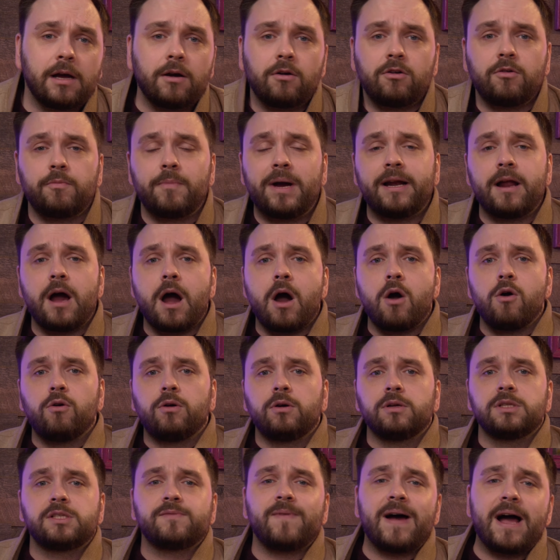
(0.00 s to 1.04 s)
auch meine Augen
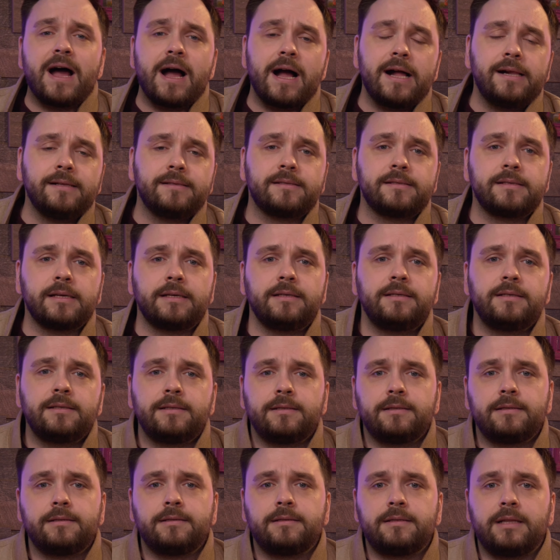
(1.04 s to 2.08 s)
und zwar als ich
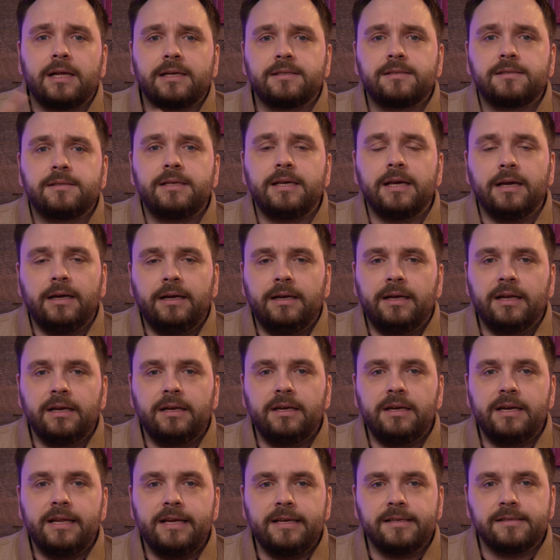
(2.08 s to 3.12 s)
das hier
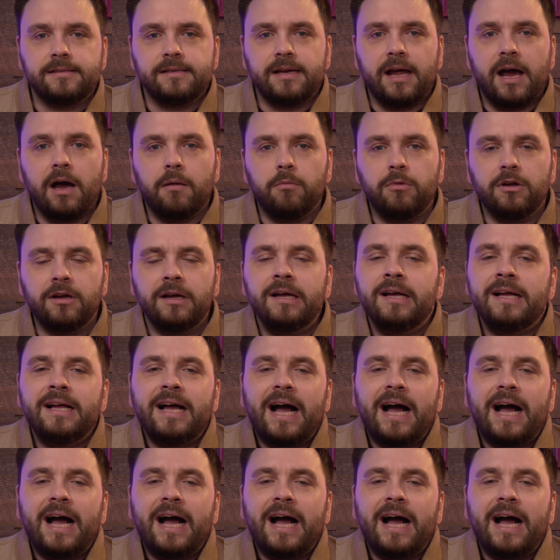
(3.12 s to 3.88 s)
gelesen habe.